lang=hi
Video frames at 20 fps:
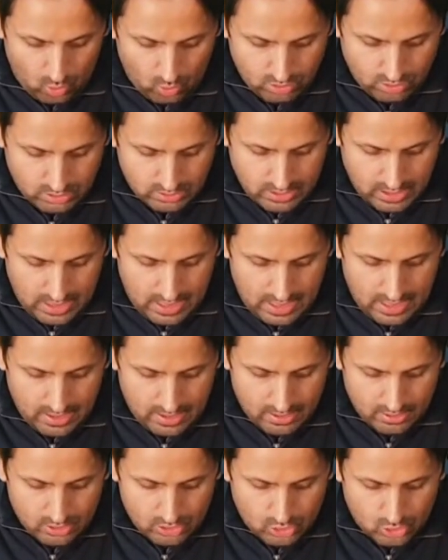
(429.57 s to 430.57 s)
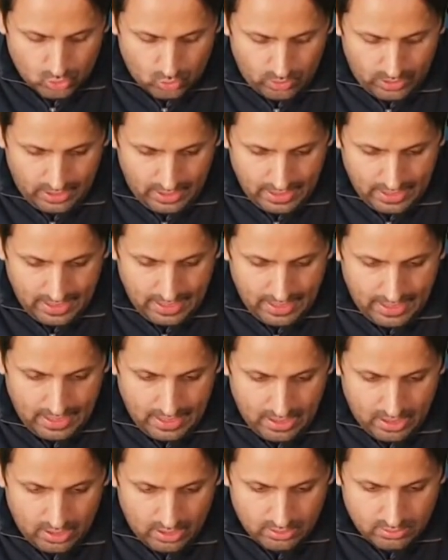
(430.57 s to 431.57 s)
उसका जो है
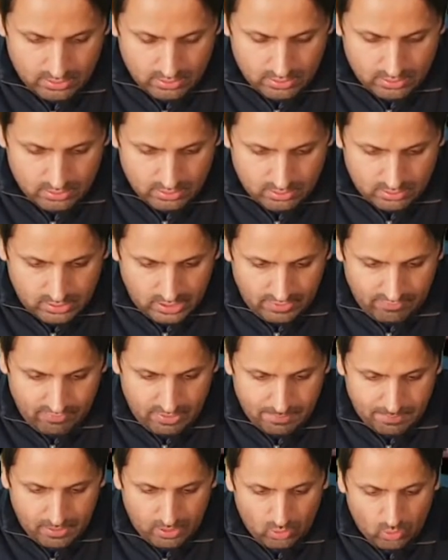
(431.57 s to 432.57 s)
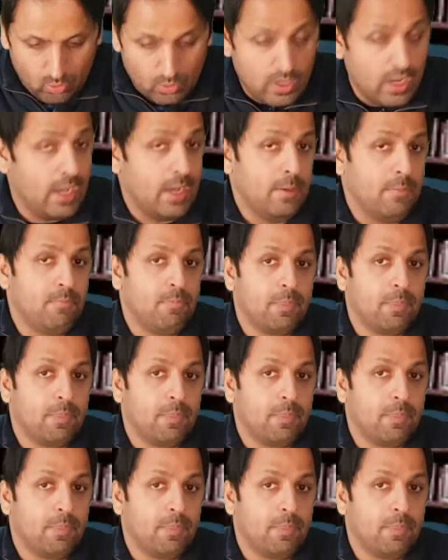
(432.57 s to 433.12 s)
सी पर होना